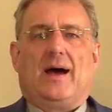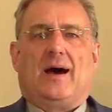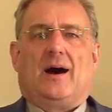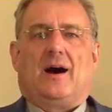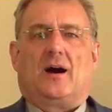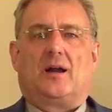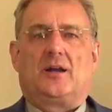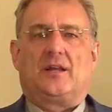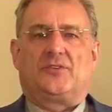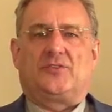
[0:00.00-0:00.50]

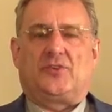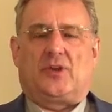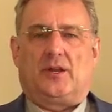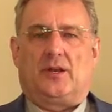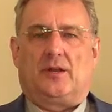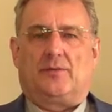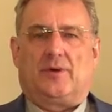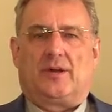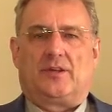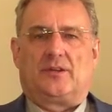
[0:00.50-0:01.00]
Alles
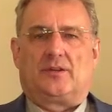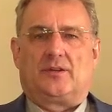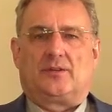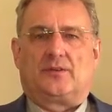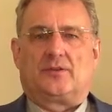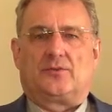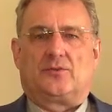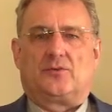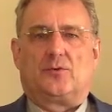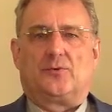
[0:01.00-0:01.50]
Relevante
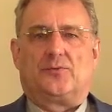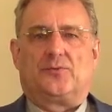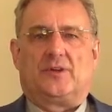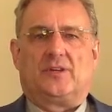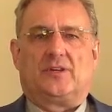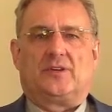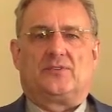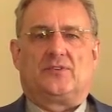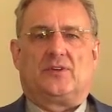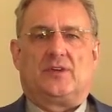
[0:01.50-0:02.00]
dazu
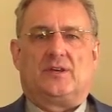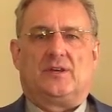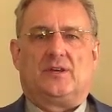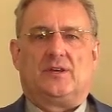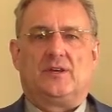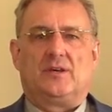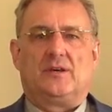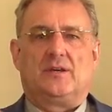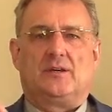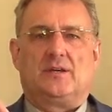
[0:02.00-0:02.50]
findest du
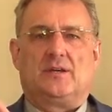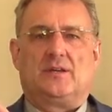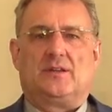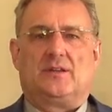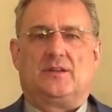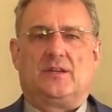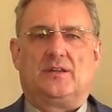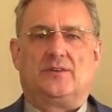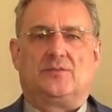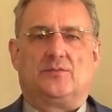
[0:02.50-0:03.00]
hier
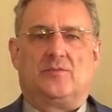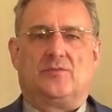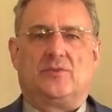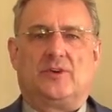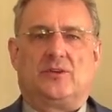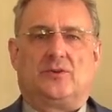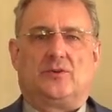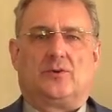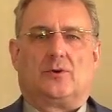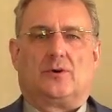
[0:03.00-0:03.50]
in diesem
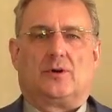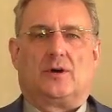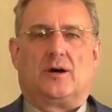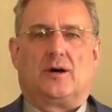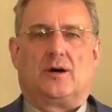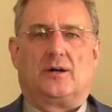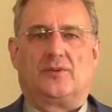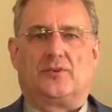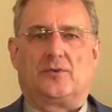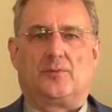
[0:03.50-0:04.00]
Video.
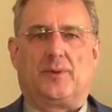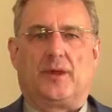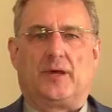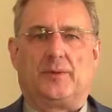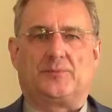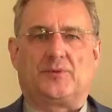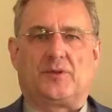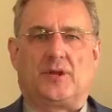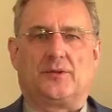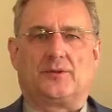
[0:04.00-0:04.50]
Also
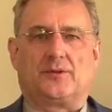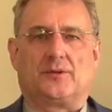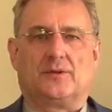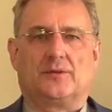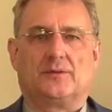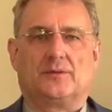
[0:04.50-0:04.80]
bleib dran!